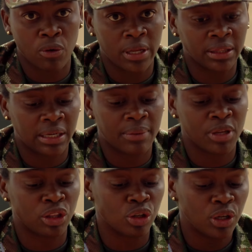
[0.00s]
doble
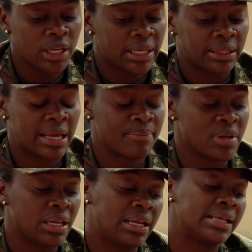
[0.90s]
entrenamiento,
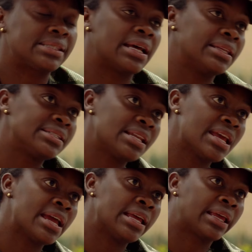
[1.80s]
también en las tardes
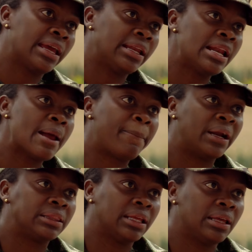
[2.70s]
tenía que ir en la
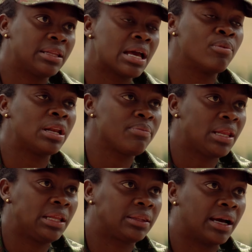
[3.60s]
parte, digamos, en
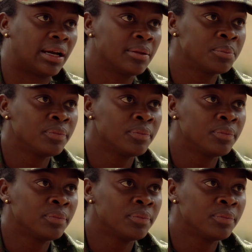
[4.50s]
militar.